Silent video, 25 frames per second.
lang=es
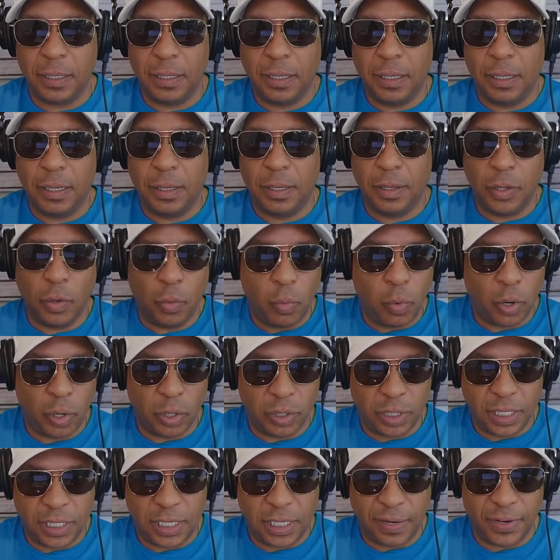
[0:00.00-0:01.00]

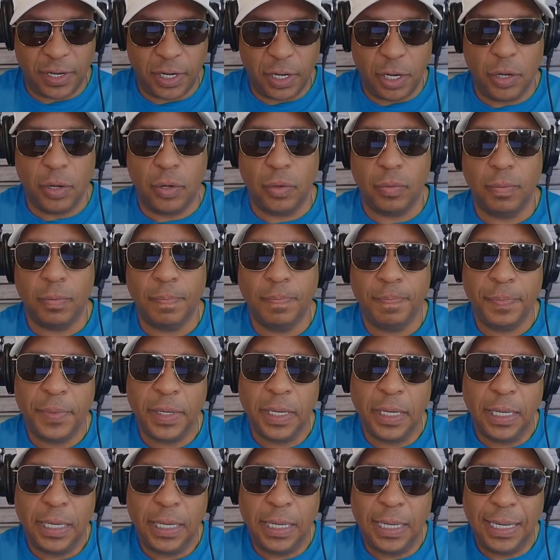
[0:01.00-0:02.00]
participante de mercado,
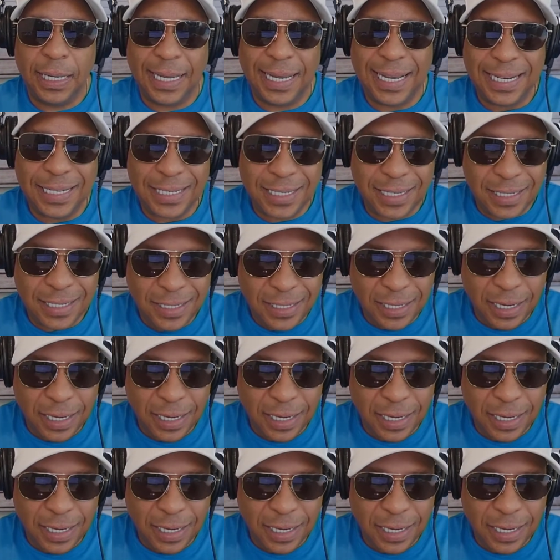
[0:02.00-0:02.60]
el,